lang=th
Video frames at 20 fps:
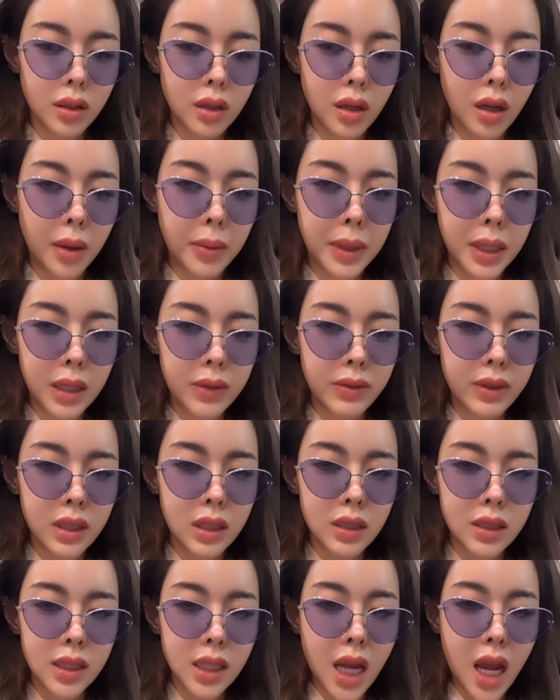เพราะเป็นห่ว
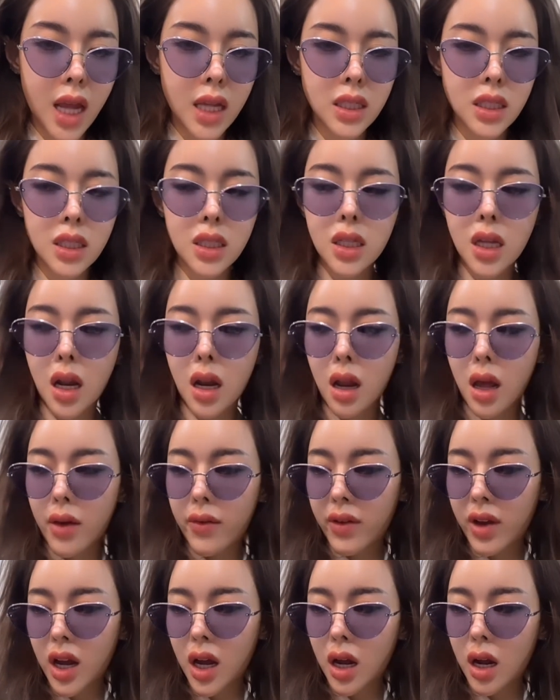งเราได้คุย
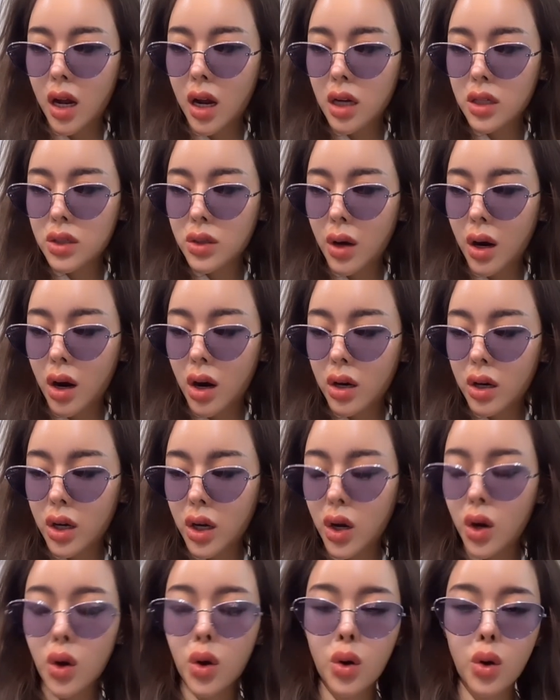กันหาย
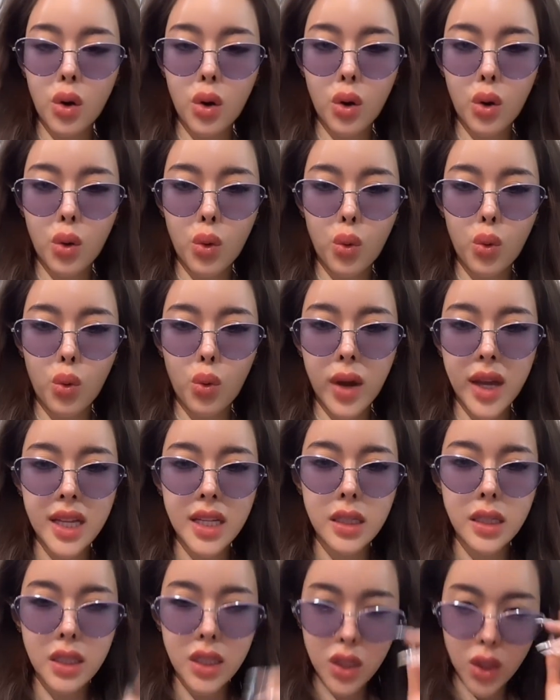ไวๆนะครับ
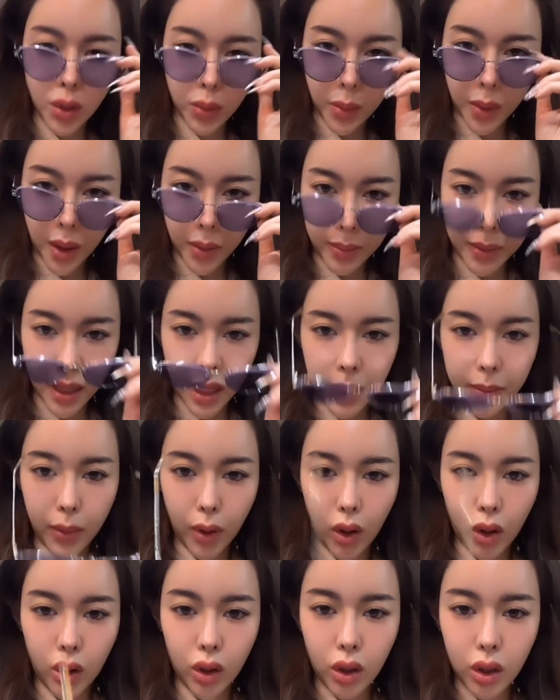เป็นห่วงเสมอ
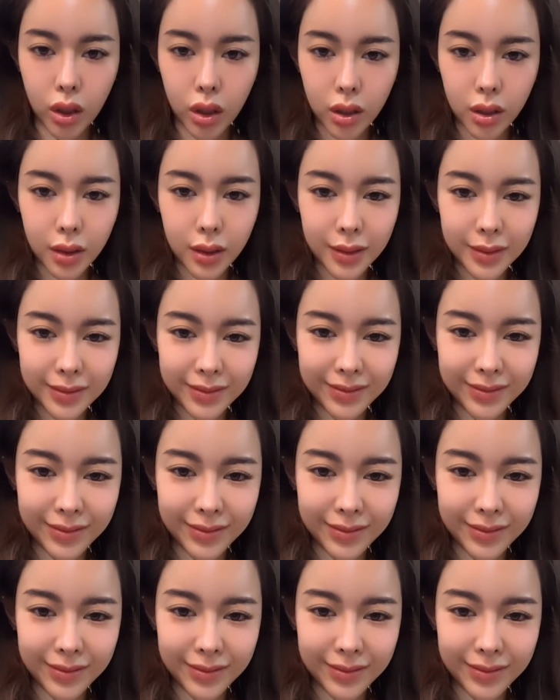ชีวิตของไอ